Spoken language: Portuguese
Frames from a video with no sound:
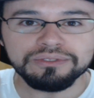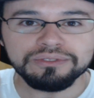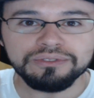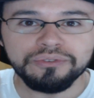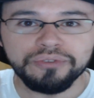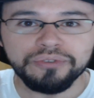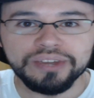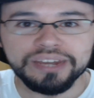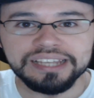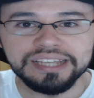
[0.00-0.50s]

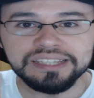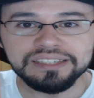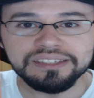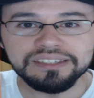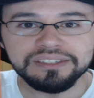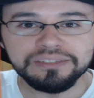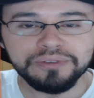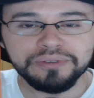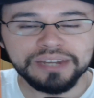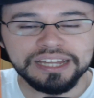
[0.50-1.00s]
diferentes,
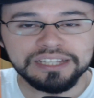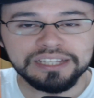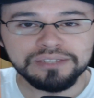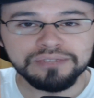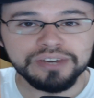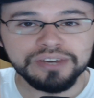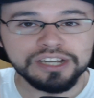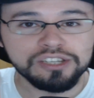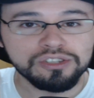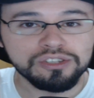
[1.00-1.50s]

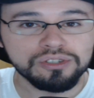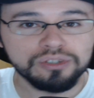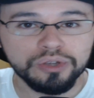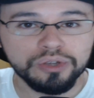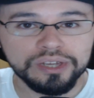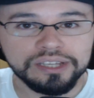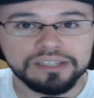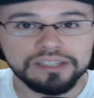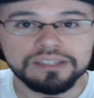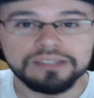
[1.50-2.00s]
diferentes
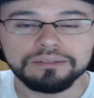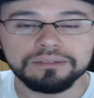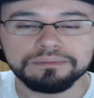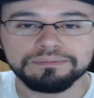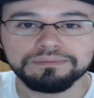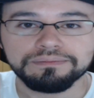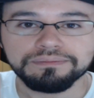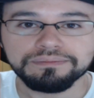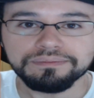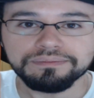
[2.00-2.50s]
versões
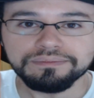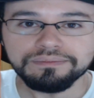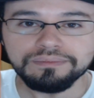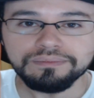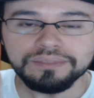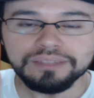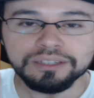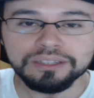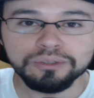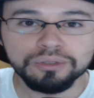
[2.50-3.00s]

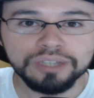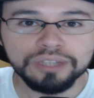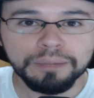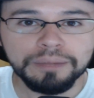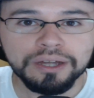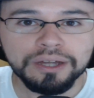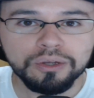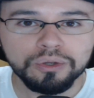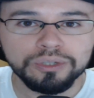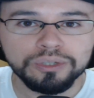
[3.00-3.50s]
do
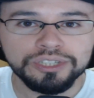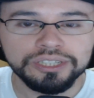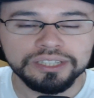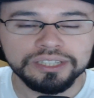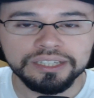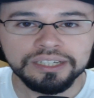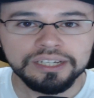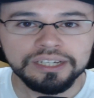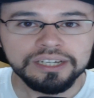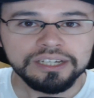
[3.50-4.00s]
Tamagotchi,
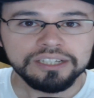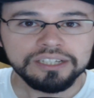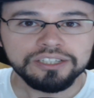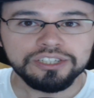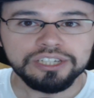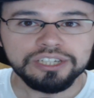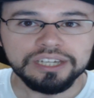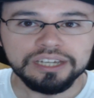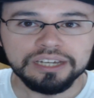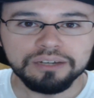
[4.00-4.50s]
né?
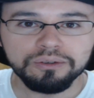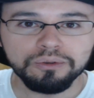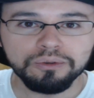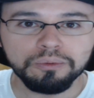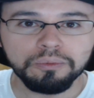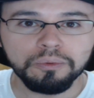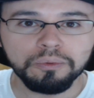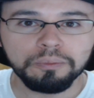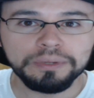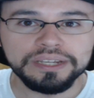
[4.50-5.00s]
Tinha o,
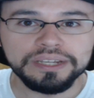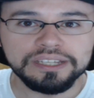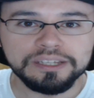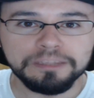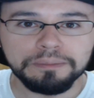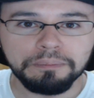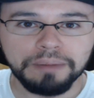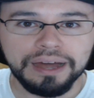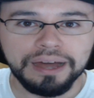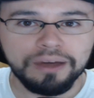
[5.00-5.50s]
o
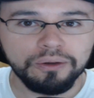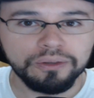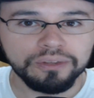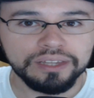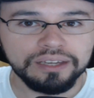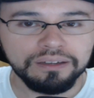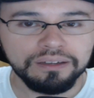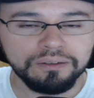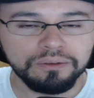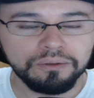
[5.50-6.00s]
principal,
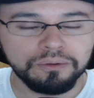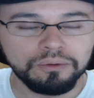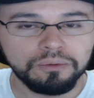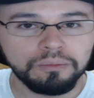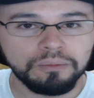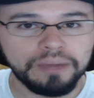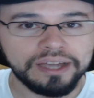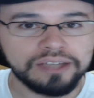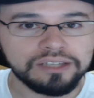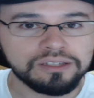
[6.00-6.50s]
né? O
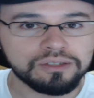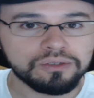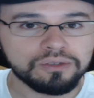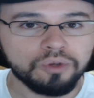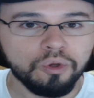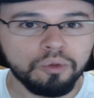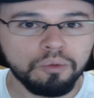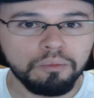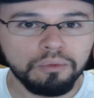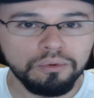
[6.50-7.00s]
mais
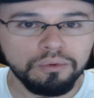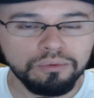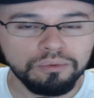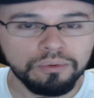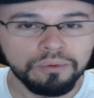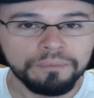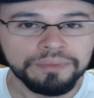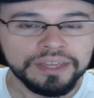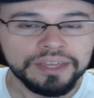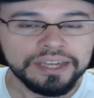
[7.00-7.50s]

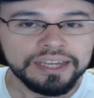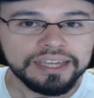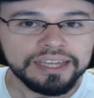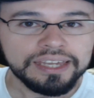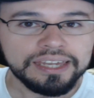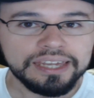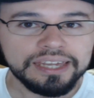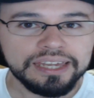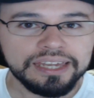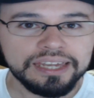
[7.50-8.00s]
comum,
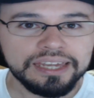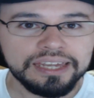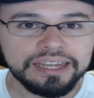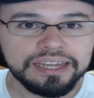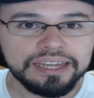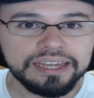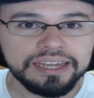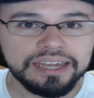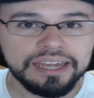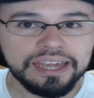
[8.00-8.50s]

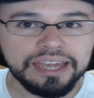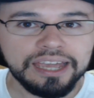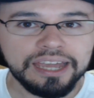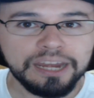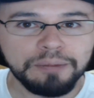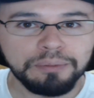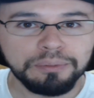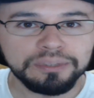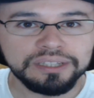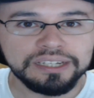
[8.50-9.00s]
que
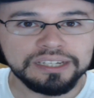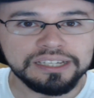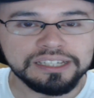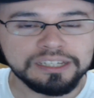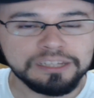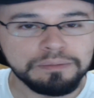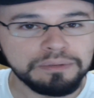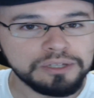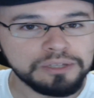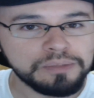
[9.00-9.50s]
ele poderia
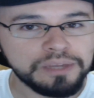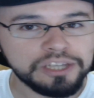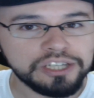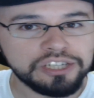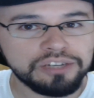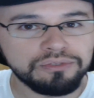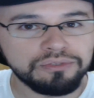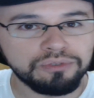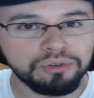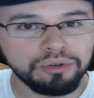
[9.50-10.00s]

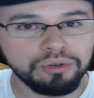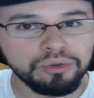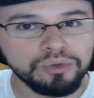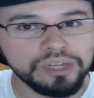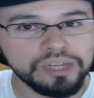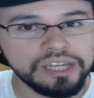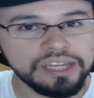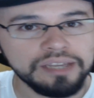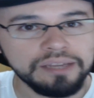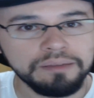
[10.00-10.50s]
simplesmente
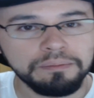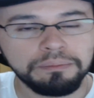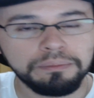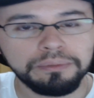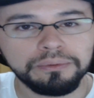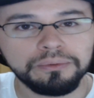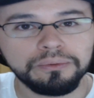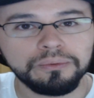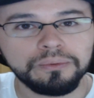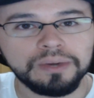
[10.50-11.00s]
evoluir
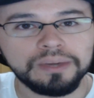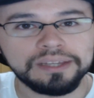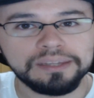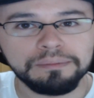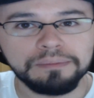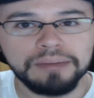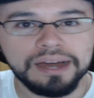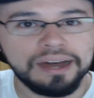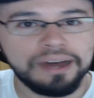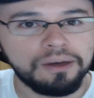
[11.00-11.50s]
por um
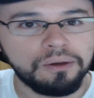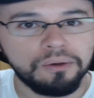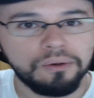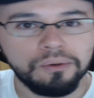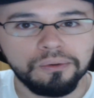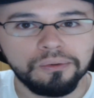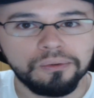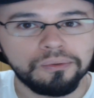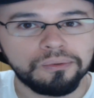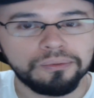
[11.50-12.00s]

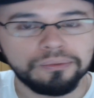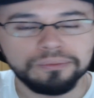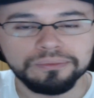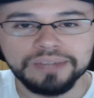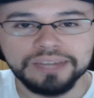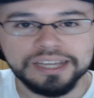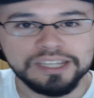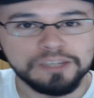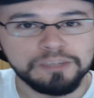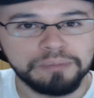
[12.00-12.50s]
animal
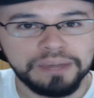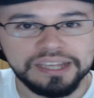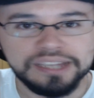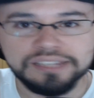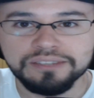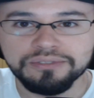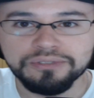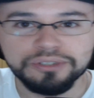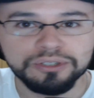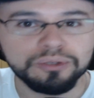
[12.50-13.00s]
da
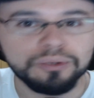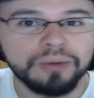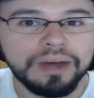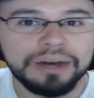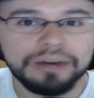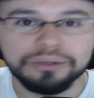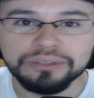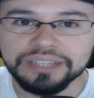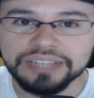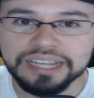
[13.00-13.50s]
espécie
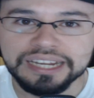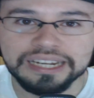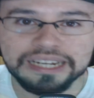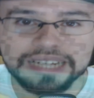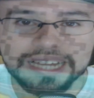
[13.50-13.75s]
virtual dele